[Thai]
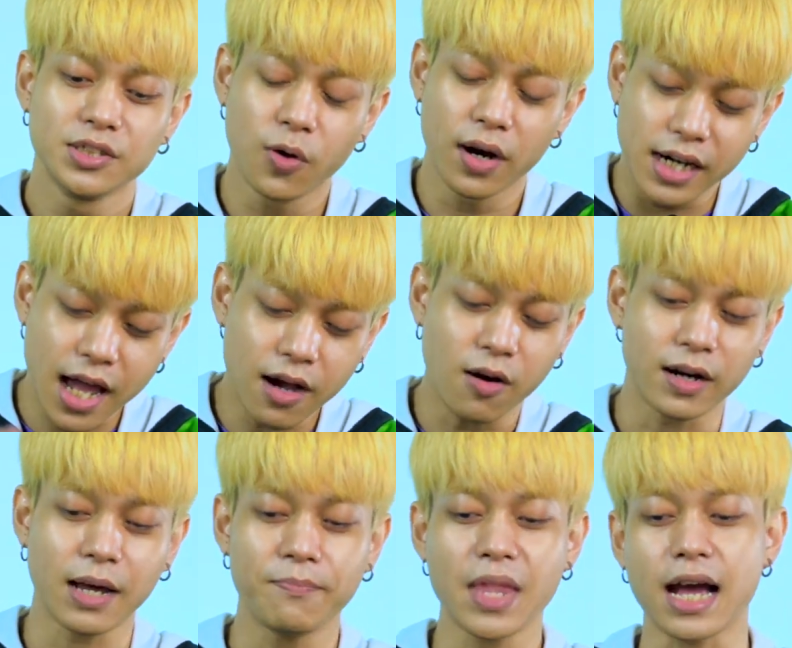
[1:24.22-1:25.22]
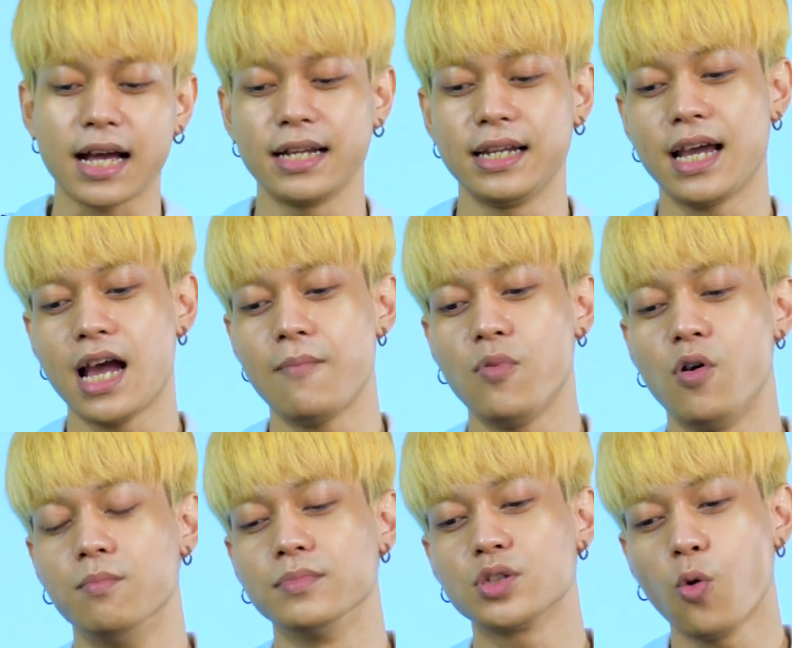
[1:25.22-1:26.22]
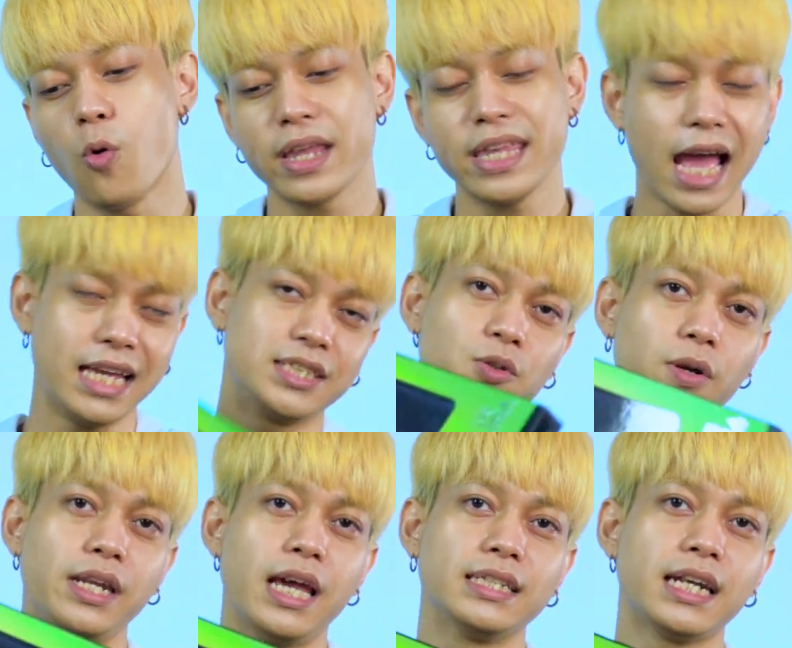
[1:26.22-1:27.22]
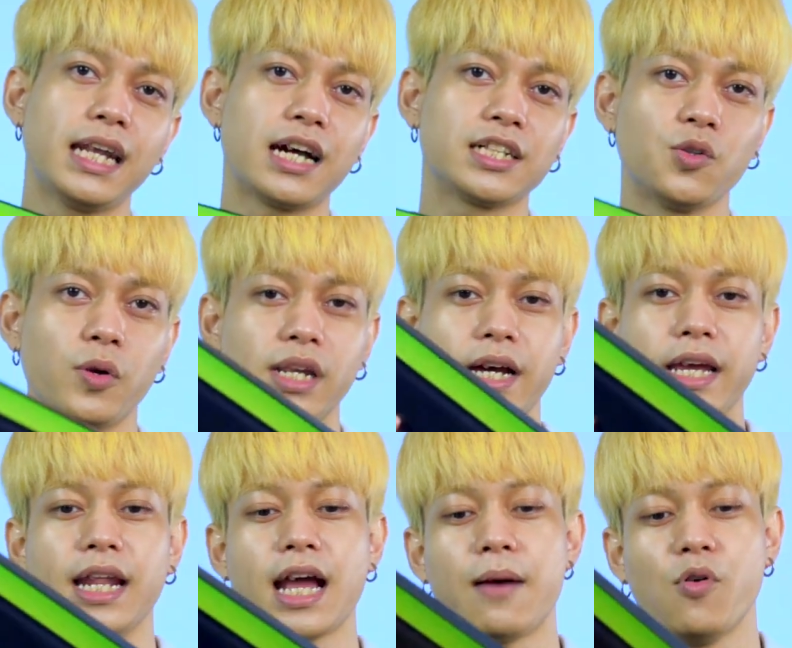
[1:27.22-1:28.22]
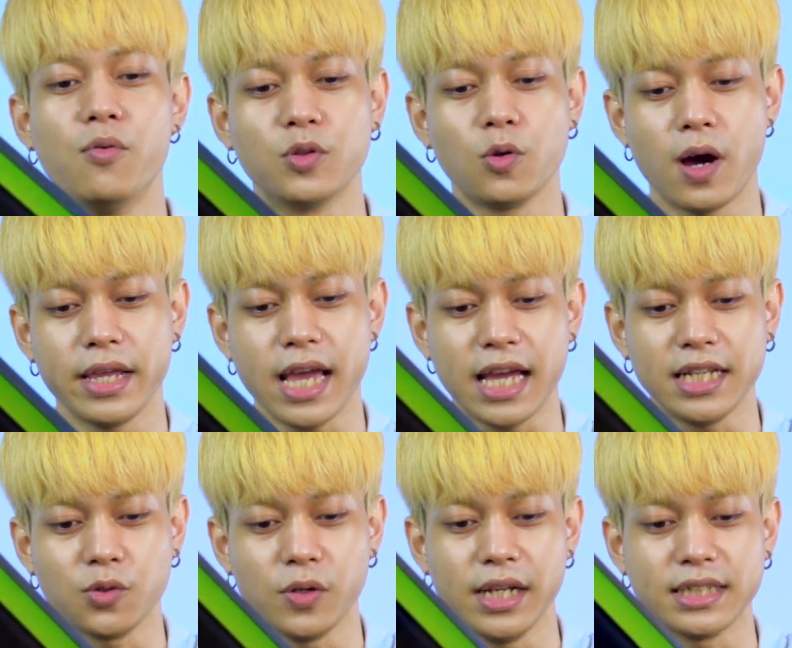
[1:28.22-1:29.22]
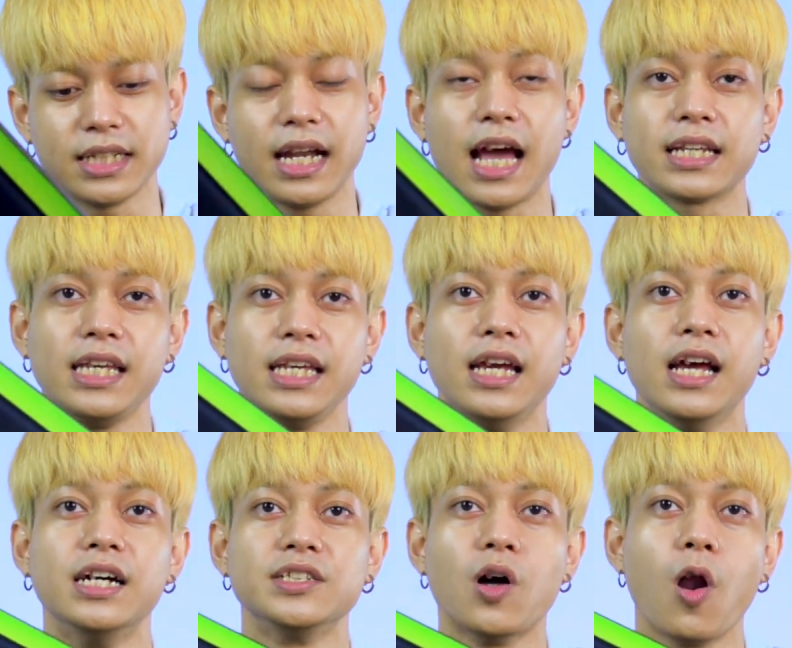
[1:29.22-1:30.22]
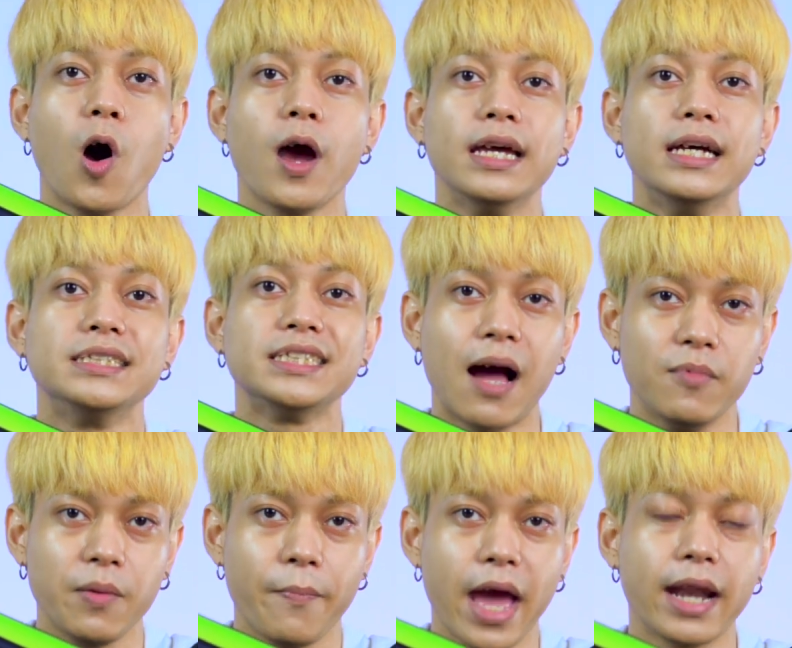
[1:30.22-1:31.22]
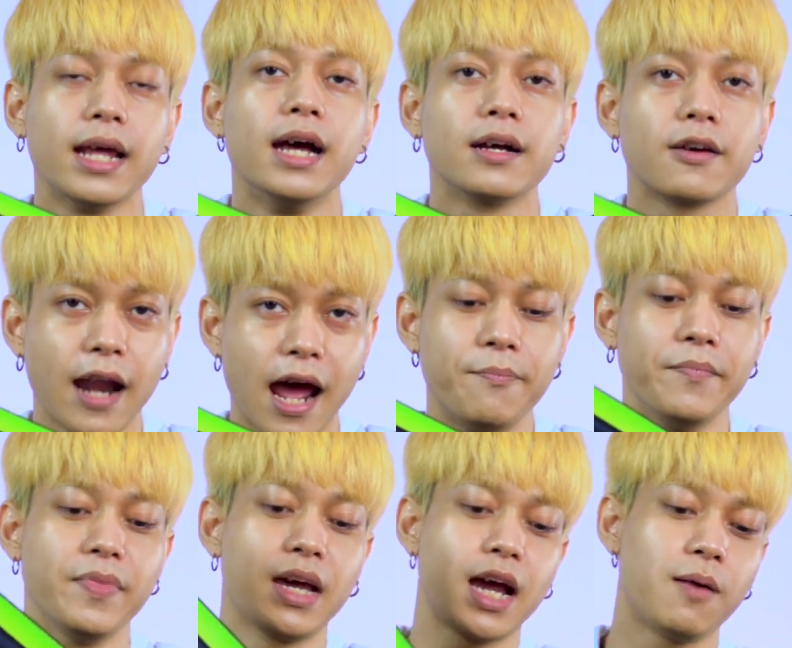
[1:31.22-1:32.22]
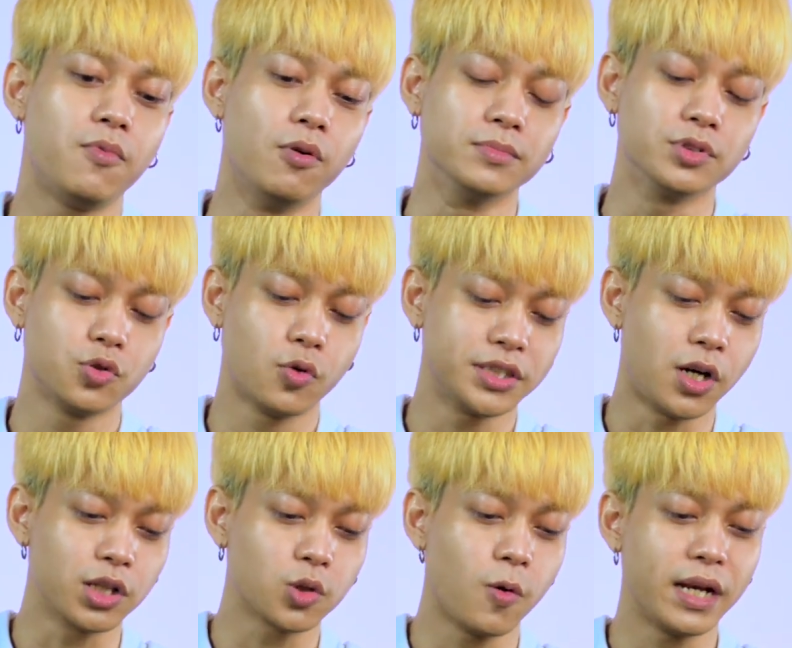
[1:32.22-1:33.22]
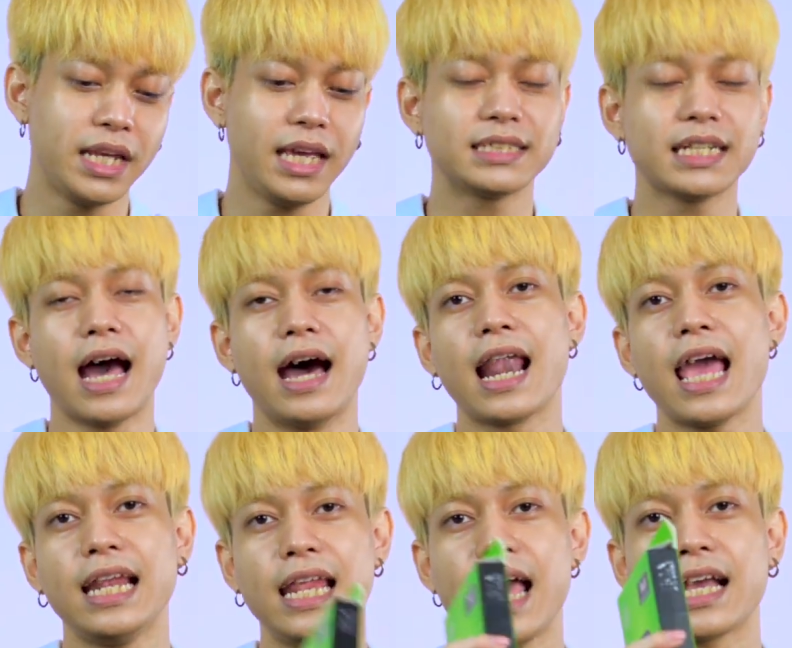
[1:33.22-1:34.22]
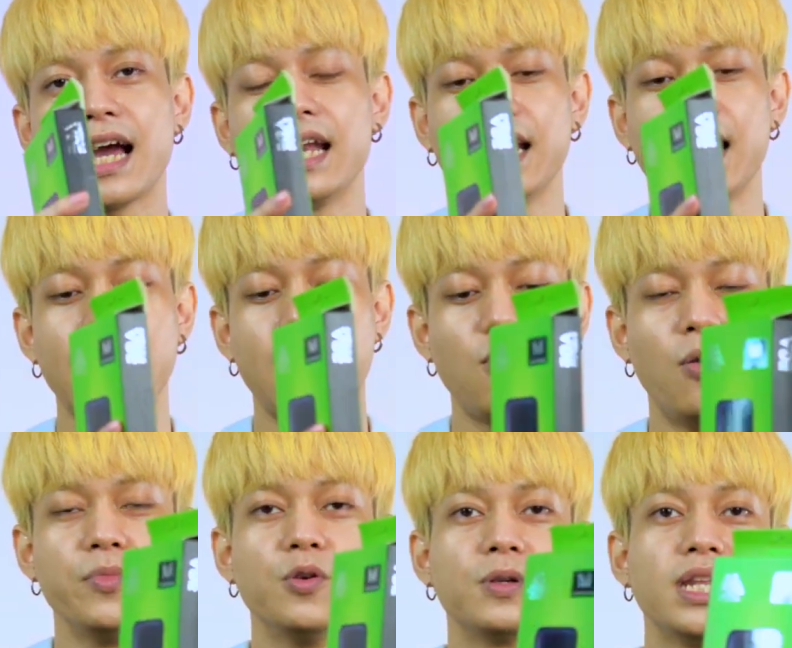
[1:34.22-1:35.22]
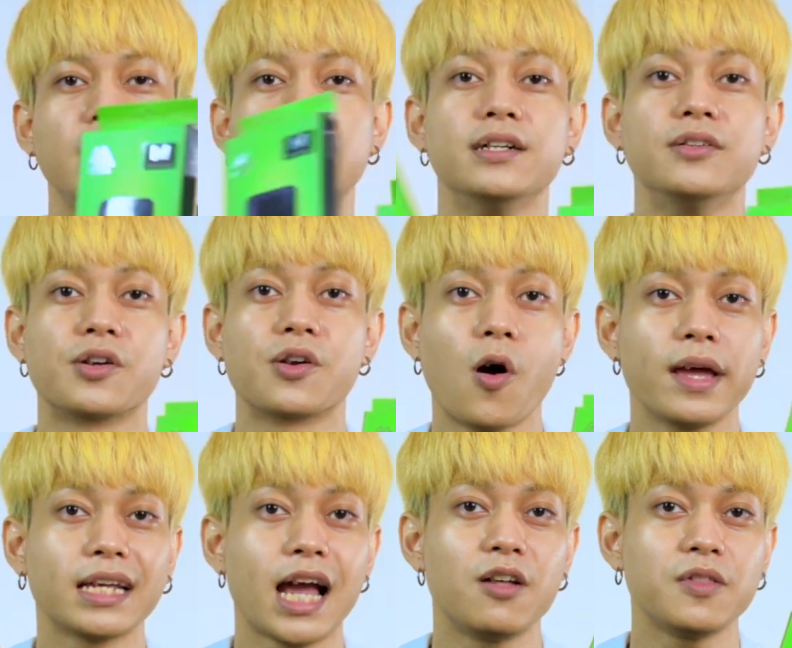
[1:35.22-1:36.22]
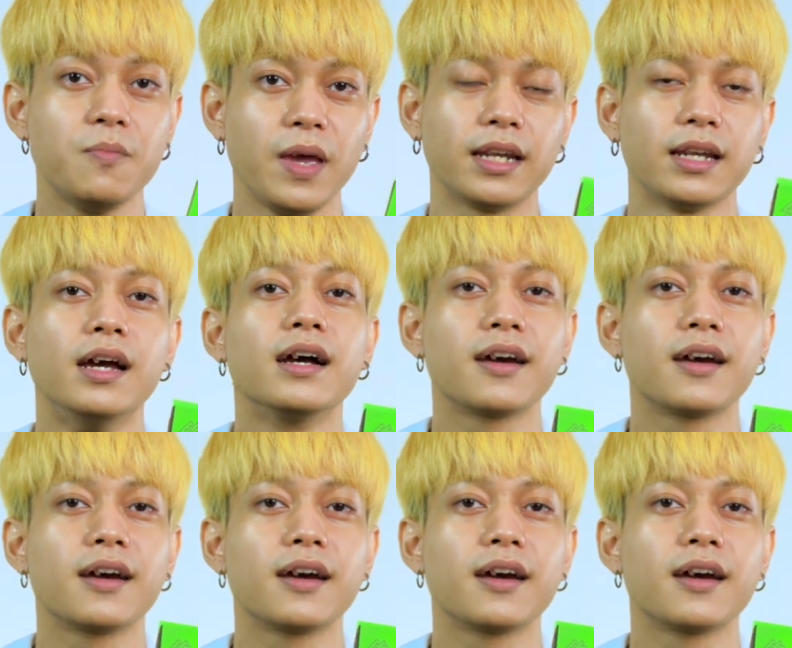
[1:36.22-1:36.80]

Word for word: ส่วนเรื่องของน้ำหนักนะครับผมตัวใหญ่สุดเนี่ยจะหนักสุดเลยนะครับผมตัวใหญ่สุดเนี่ยจะหนักที่สองร้อยสามสิบแปดกรัมนะครับผมส่วนสองตัวนี้จะไล่เลี่ยกันนะครับผมอยู่ที่หนึ่งร้อยเก้าสิบเอ็ด